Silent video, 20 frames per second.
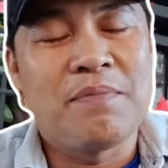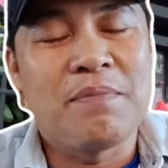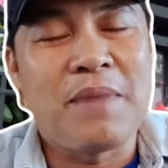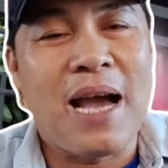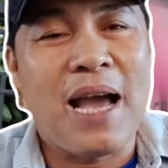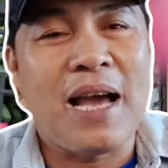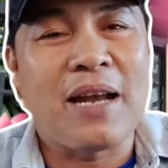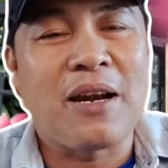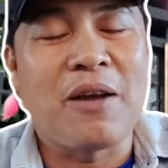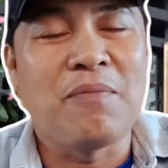
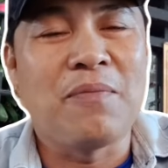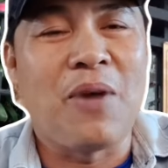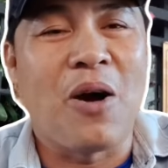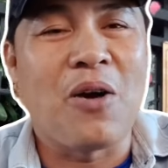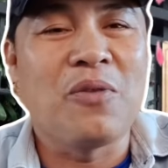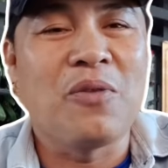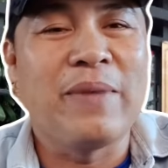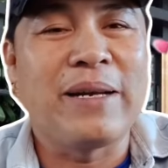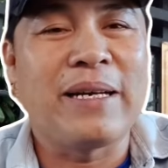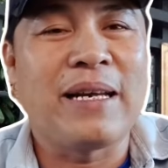mà đồng
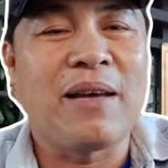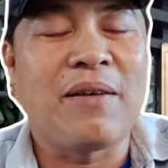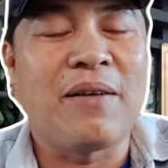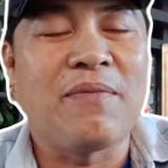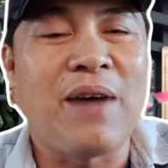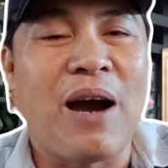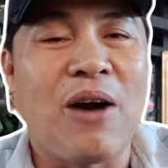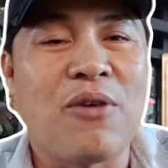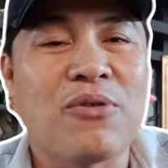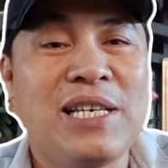bọn của mình là
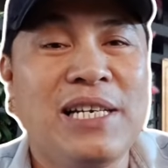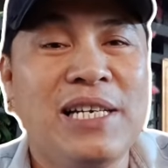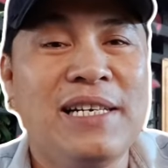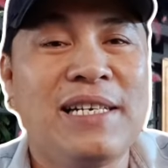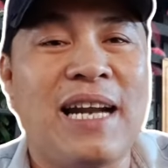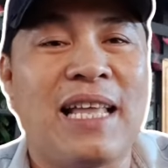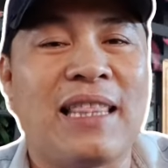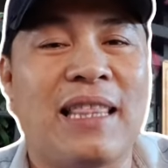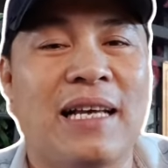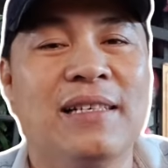vào
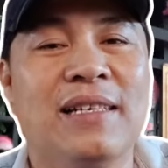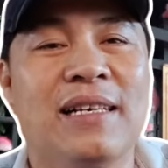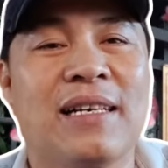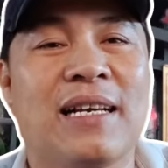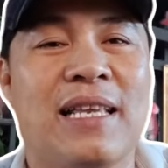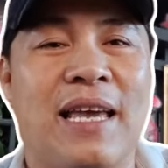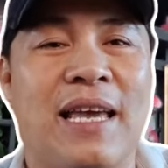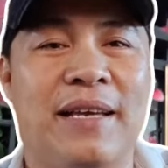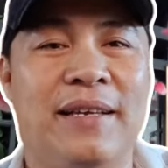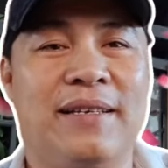sinh ra tử đó
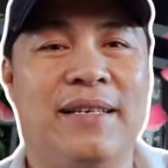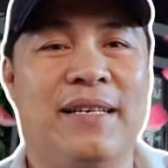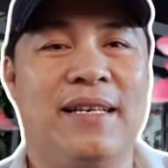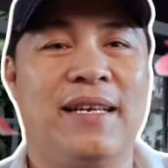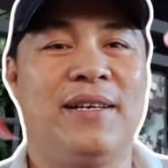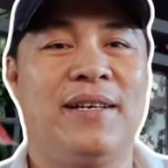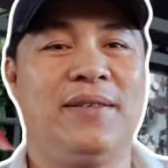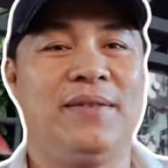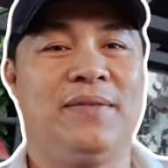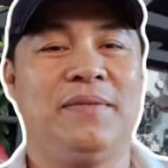cả nhà
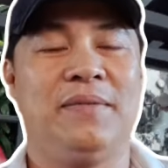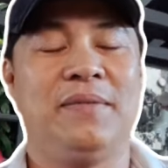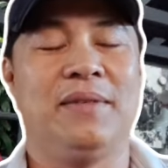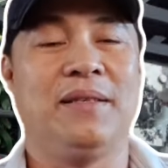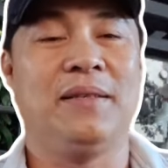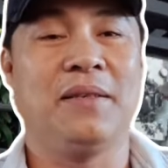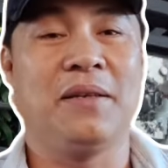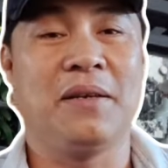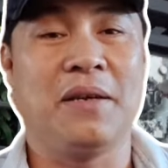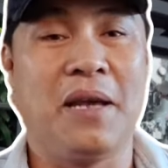không?
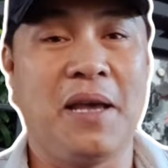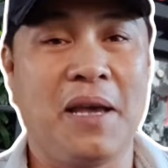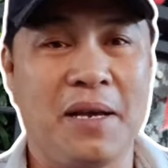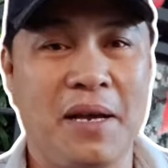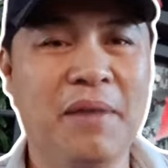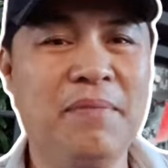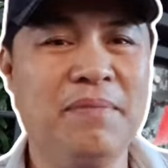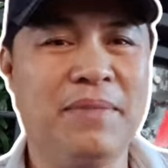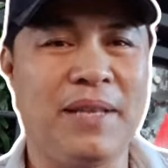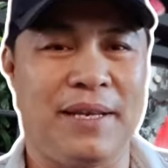ghê
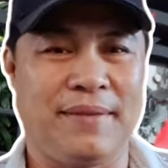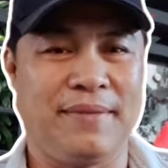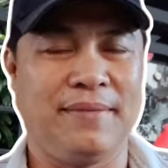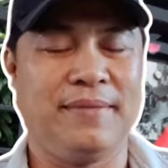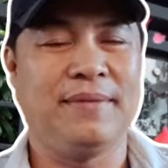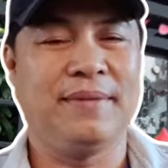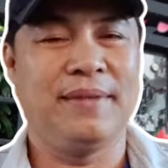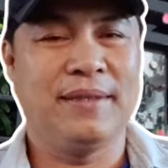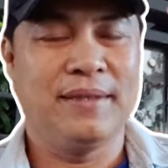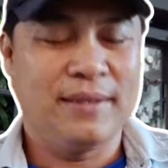gớm thiệt
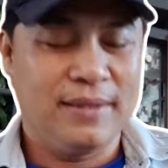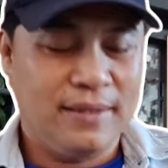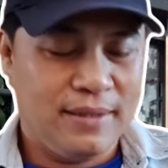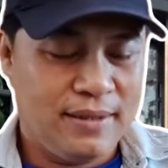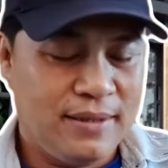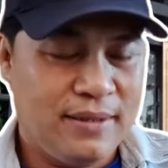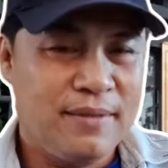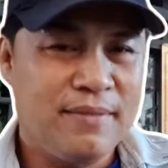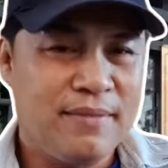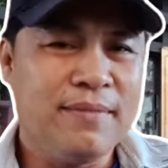
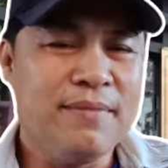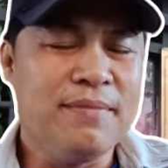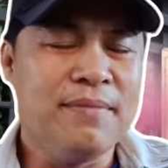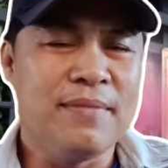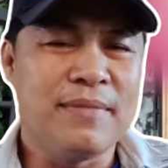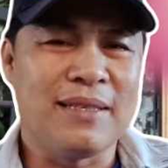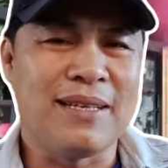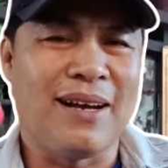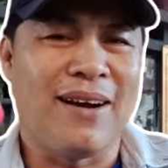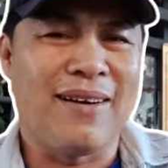
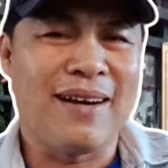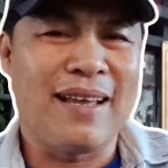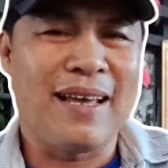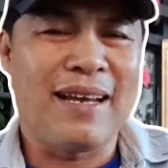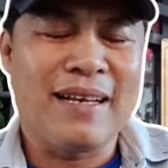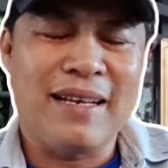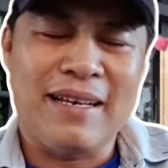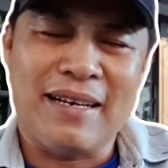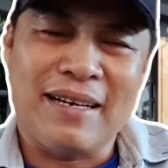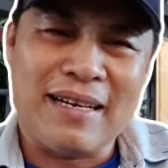cho
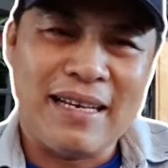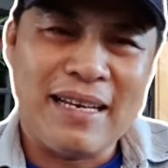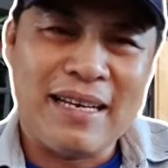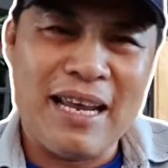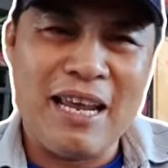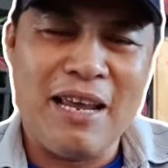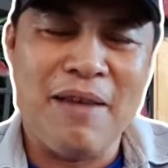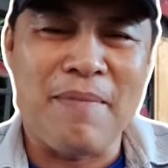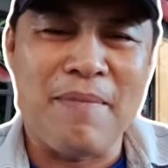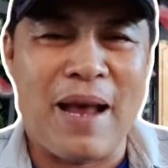nên
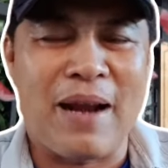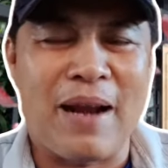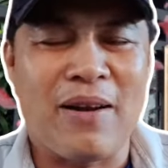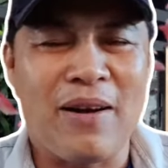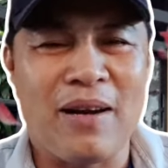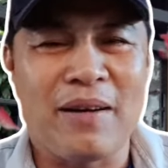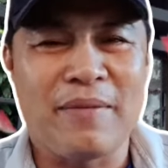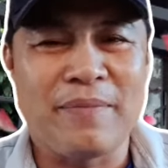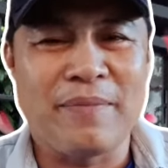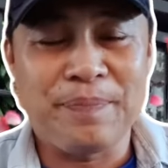khi mà
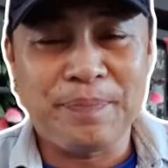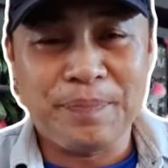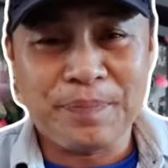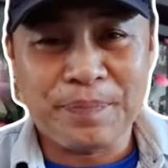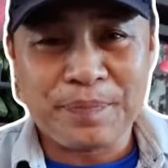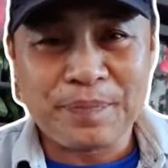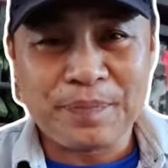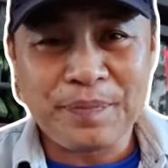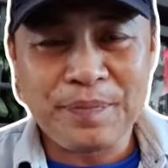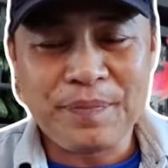nó
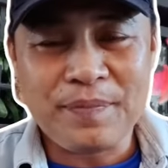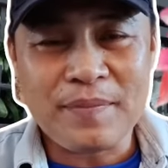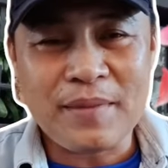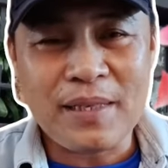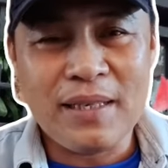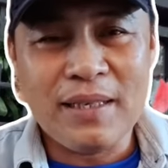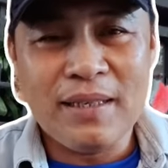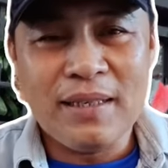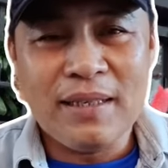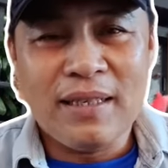
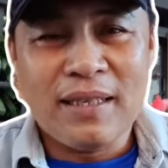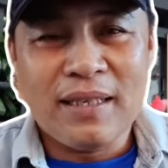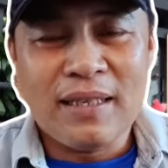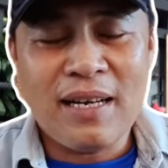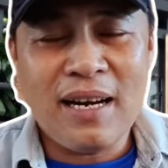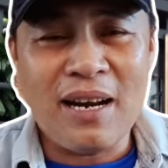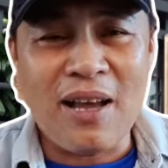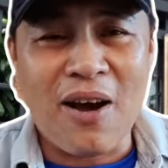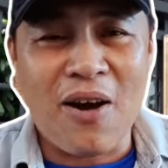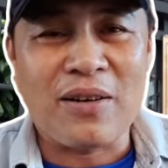
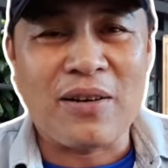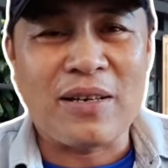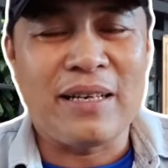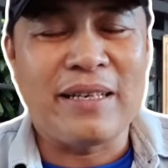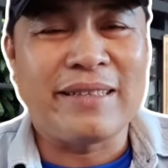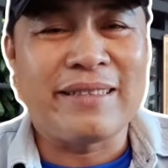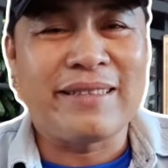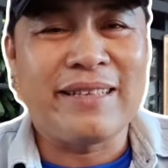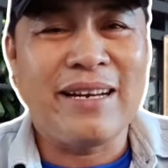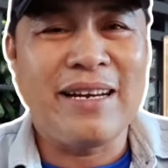nó lọt
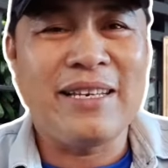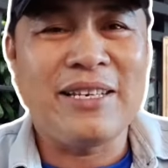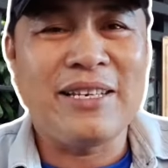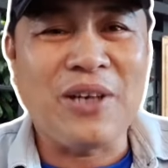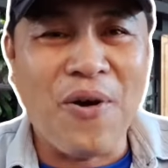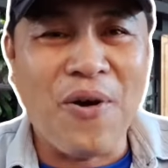nó đi